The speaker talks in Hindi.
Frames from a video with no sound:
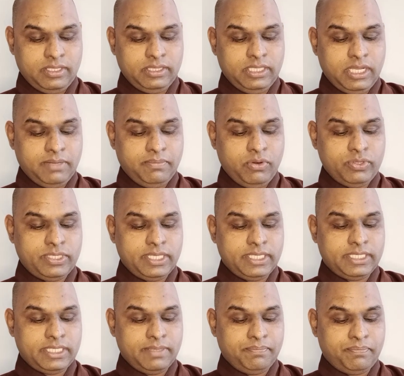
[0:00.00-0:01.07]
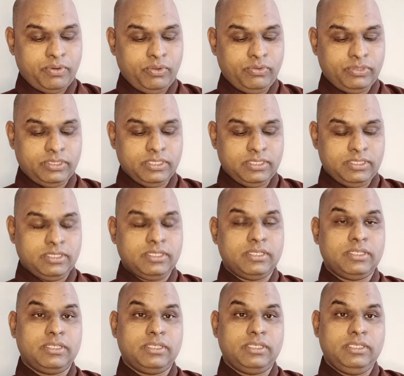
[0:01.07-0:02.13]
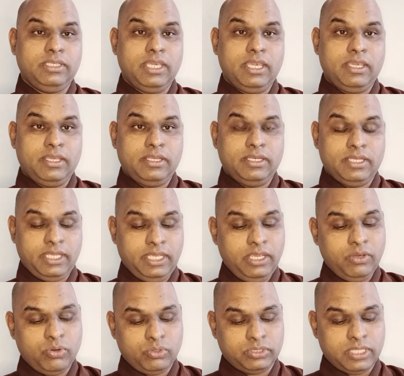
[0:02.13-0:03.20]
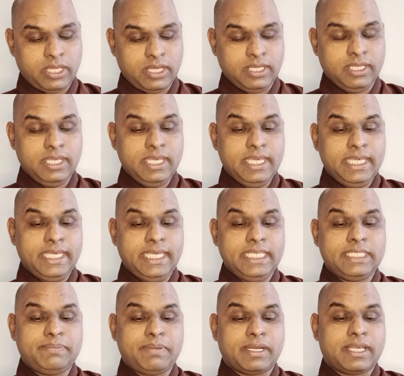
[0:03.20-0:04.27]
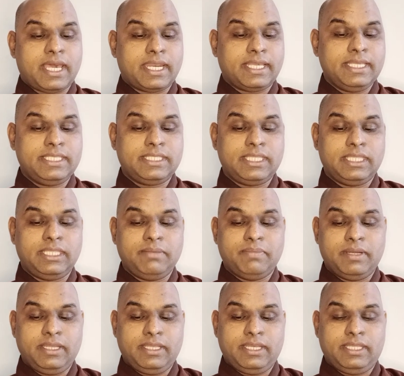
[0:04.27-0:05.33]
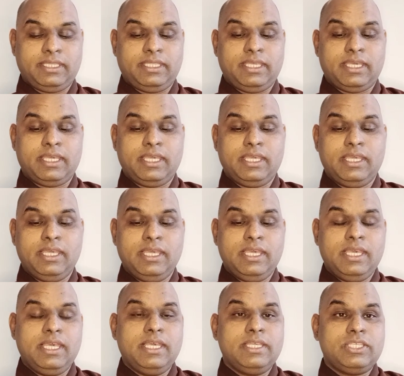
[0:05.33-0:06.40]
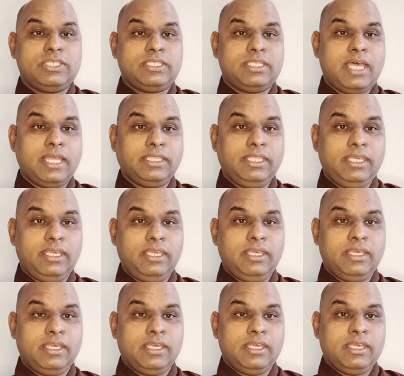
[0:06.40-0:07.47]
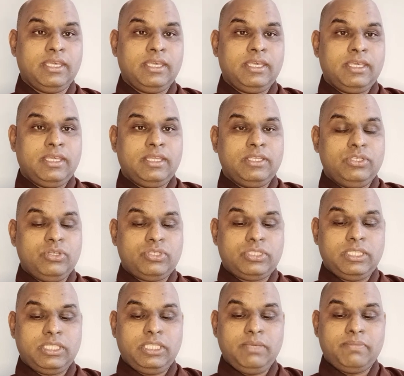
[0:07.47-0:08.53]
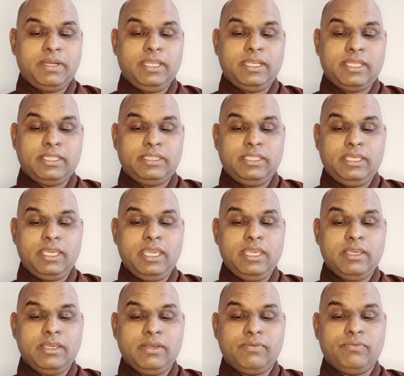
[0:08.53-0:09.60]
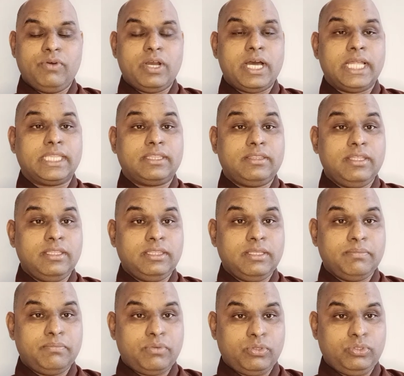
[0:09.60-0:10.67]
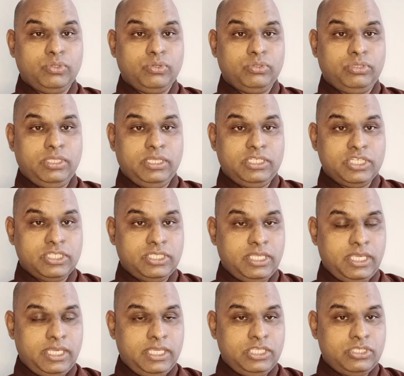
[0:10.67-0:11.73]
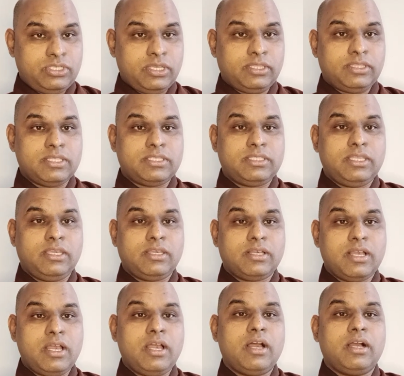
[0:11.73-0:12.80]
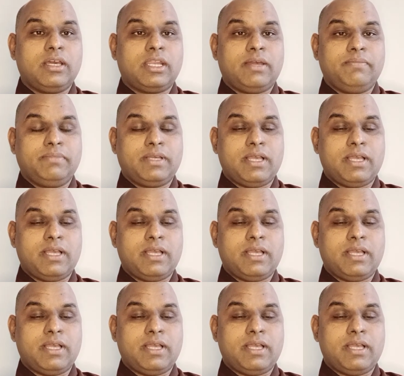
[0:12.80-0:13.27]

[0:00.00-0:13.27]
धर्मों से संपृक्त ये नहीं होता इस प्रकार की स्थिति बनी रहती है साथ ही जो स्थिति बनी रहती है वो अत्यंत मृद होती है जैसे इस चैतसिक का अगर हम